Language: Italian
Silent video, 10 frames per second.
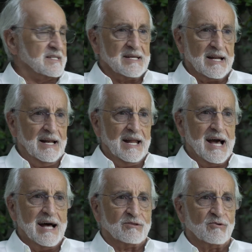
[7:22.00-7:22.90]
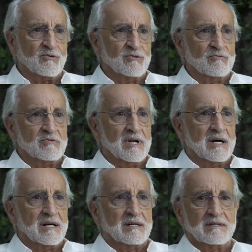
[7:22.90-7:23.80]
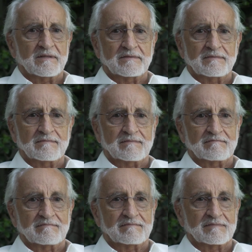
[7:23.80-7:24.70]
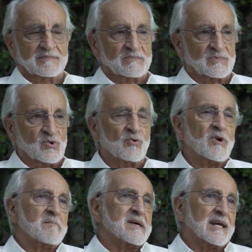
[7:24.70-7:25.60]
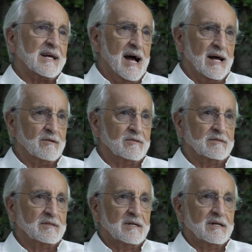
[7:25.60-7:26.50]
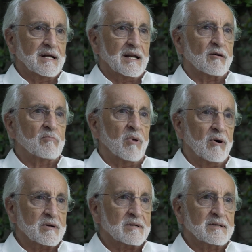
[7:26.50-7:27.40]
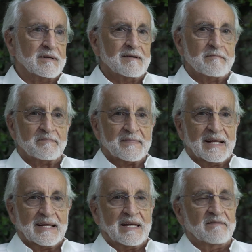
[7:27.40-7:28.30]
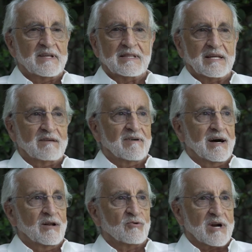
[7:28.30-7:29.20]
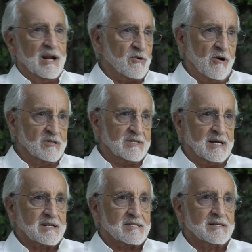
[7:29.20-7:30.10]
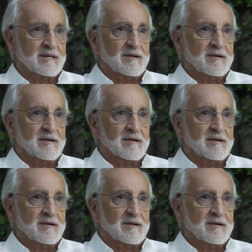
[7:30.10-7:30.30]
si era alleato con, una, eh, con un americano, Leon Bon, che vendeva allora la Contex.